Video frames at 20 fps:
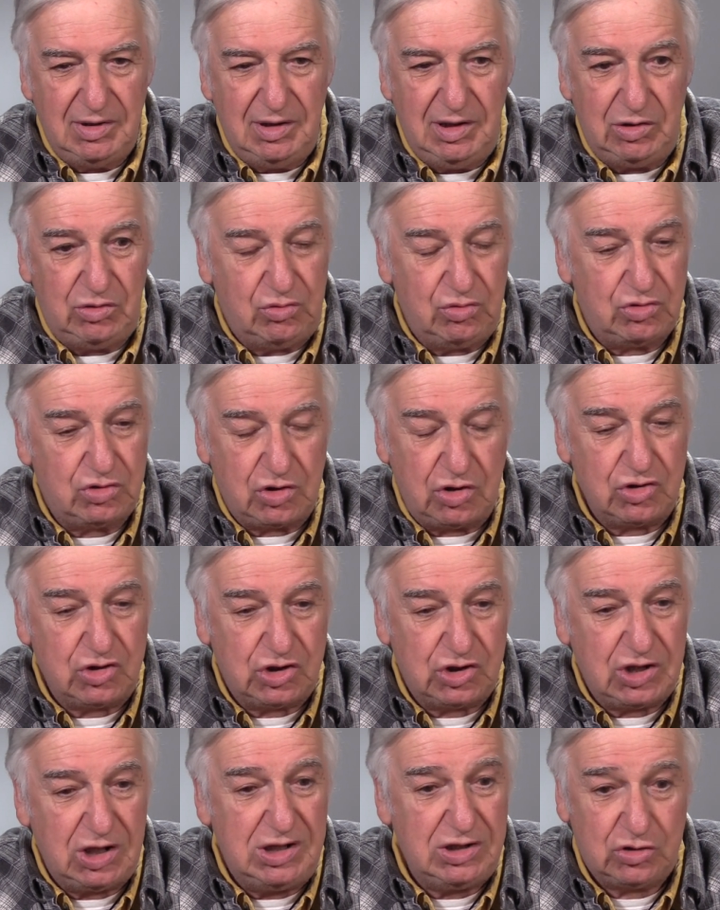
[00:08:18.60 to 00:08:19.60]
et tout ce que je
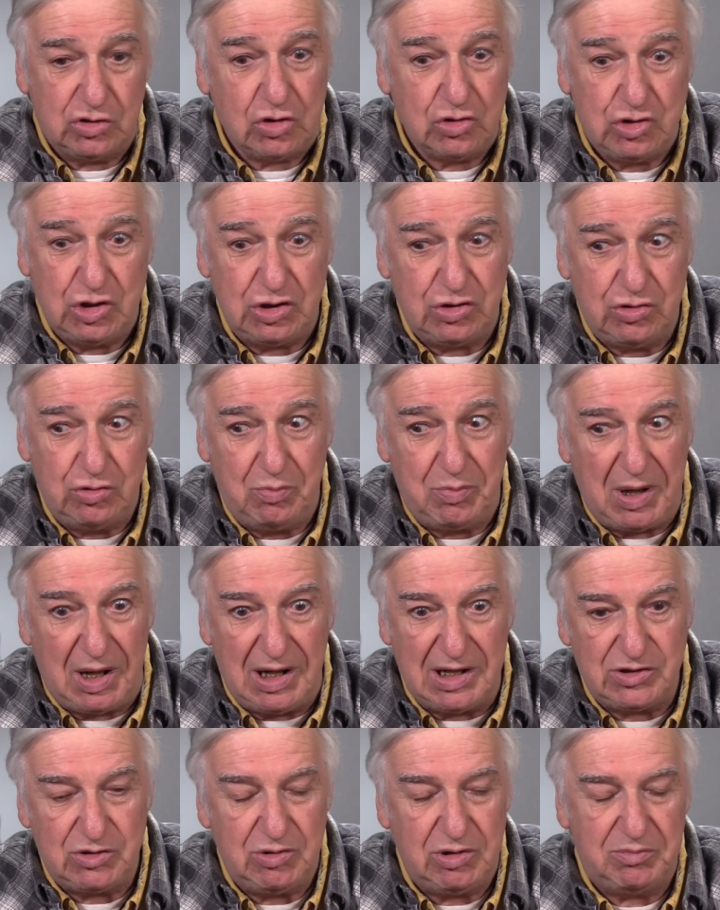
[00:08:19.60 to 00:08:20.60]
sais, ce que j'ai su par
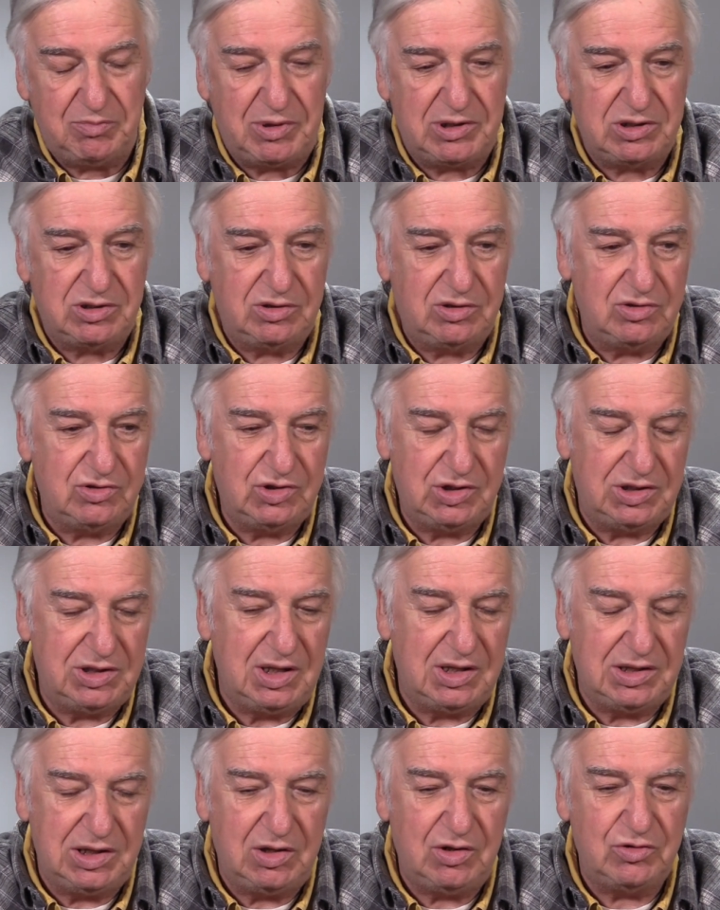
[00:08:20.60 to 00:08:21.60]
la suite, parce que j'étais
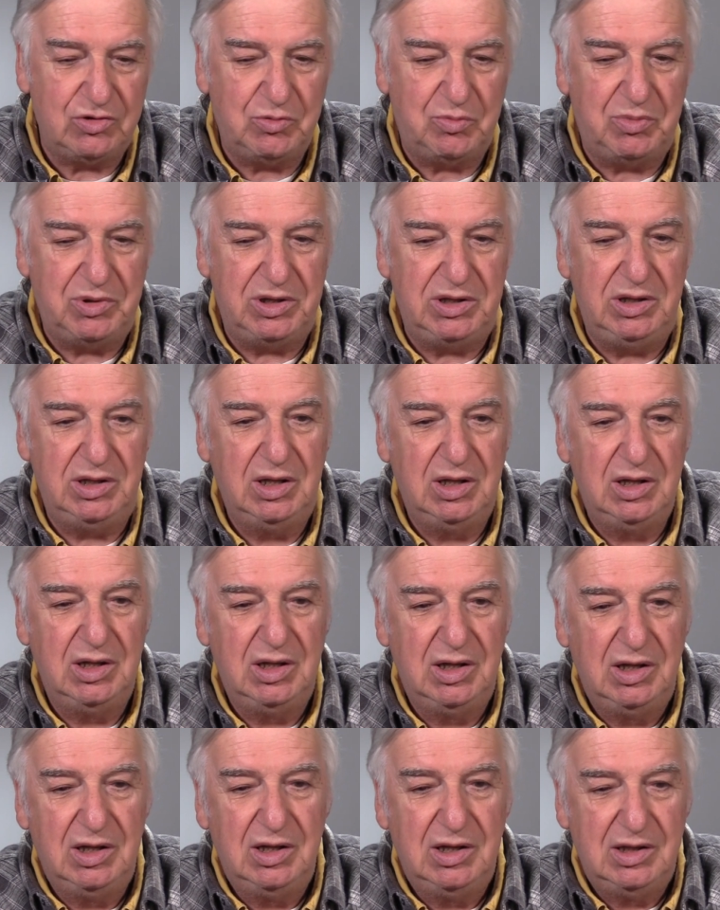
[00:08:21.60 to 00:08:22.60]
en dehors du pays,
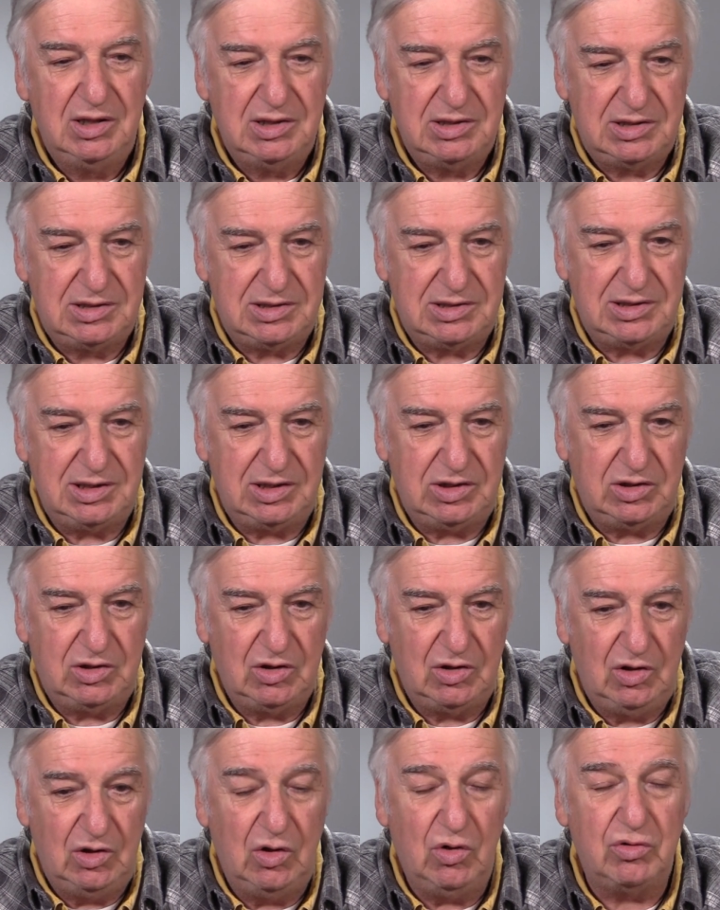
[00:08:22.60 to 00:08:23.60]
c'est que
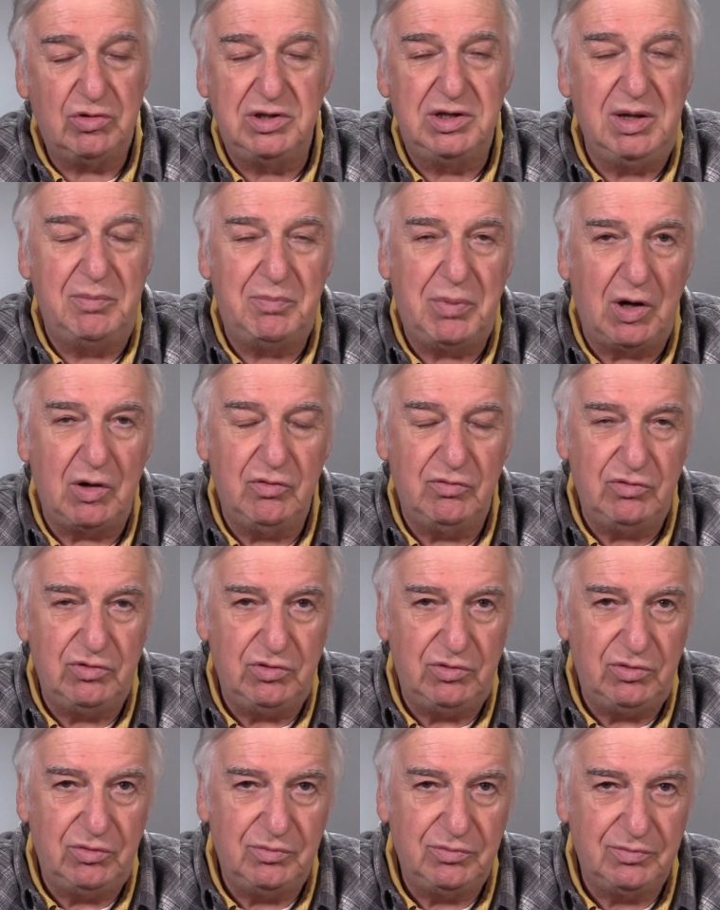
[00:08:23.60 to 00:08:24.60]
l'autre n'est pas
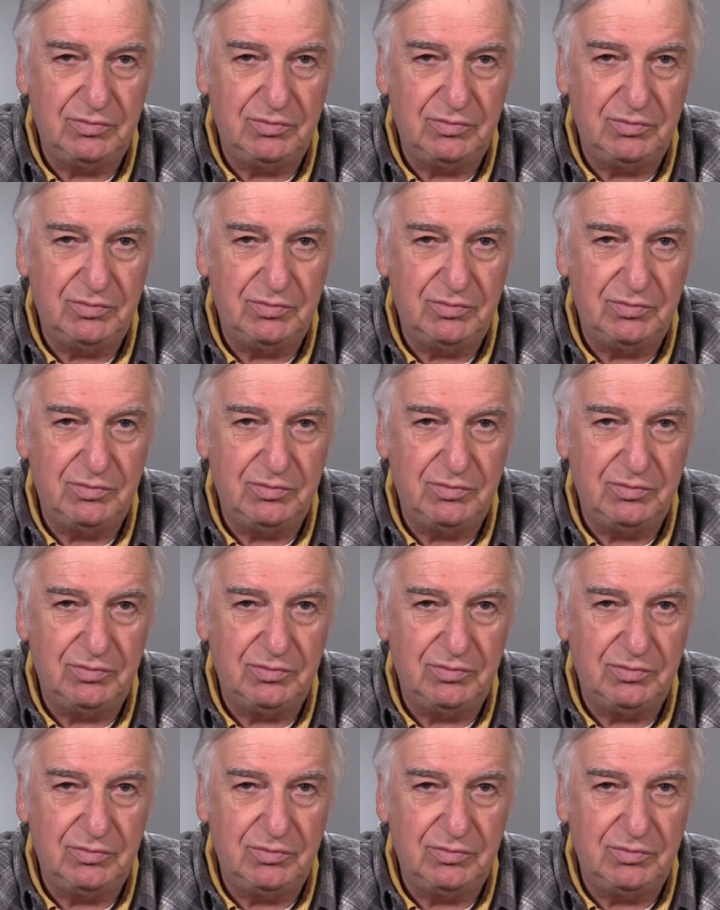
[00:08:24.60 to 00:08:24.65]
revenu.